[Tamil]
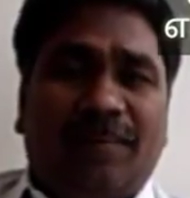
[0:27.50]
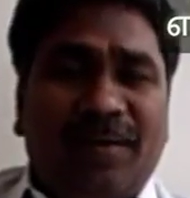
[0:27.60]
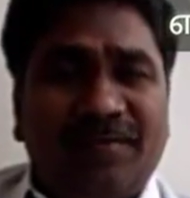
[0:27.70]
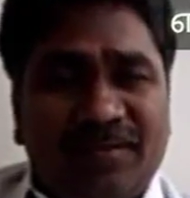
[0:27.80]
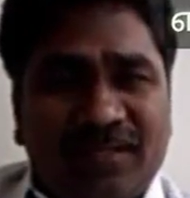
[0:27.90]

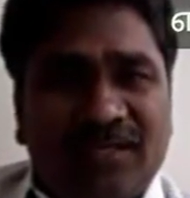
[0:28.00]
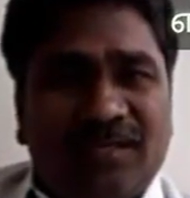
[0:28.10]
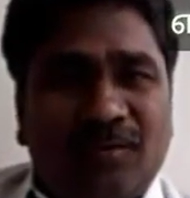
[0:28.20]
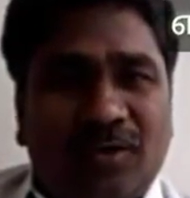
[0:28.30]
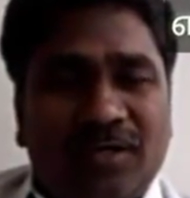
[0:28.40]
எப்படி வந்து
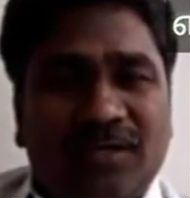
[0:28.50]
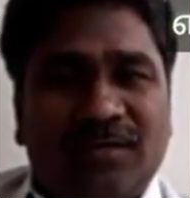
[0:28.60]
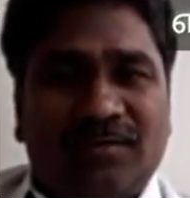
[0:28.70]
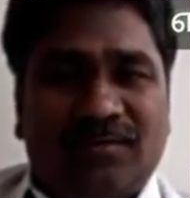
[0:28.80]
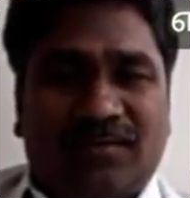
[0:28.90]
ஒரு
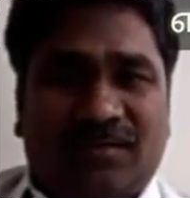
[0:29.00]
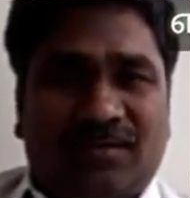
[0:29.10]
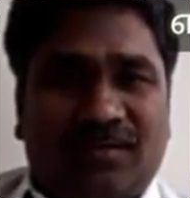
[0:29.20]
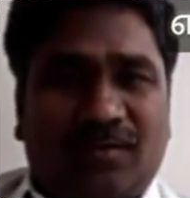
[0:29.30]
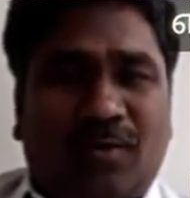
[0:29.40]

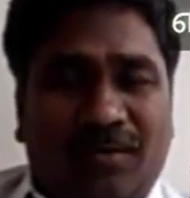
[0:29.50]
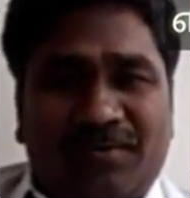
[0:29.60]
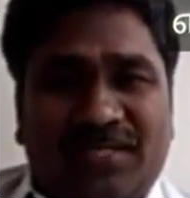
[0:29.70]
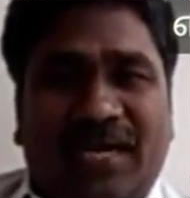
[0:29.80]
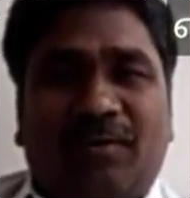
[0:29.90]

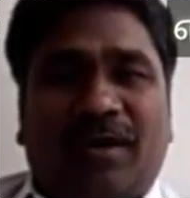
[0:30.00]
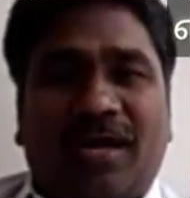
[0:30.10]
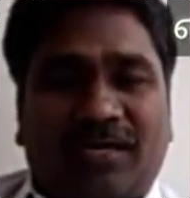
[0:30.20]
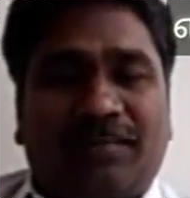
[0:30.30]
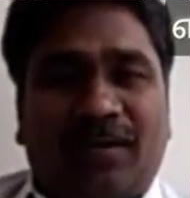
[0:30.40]
உடம்பு சைடில் ஒரு
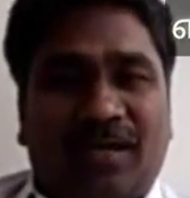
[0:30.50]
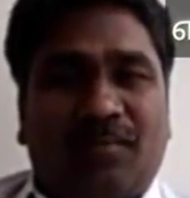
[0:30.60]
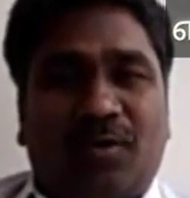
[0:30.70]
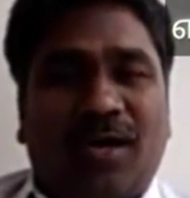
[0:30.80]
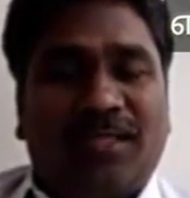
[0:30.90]
டாக்டர்
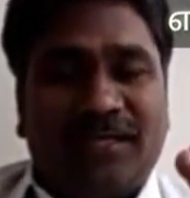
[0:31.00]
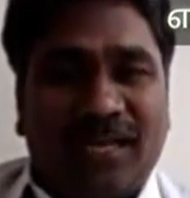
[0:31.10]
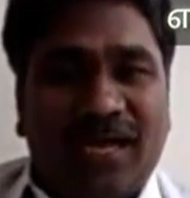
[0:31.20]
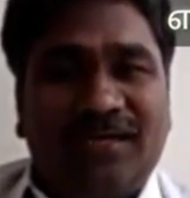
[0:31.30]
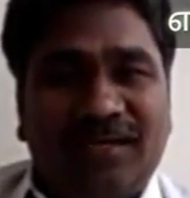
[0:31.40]
பார்க்க போகிறோன்னா அந்த
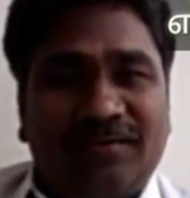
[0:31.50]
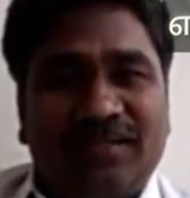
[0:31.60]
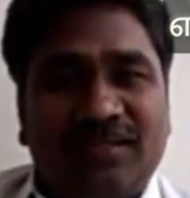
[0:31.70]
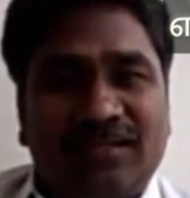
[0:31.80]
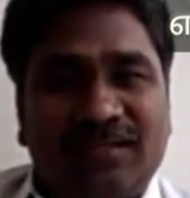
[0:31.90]
டாக்டர்
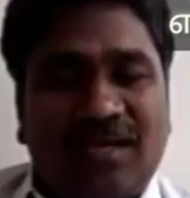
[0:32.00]
வந்து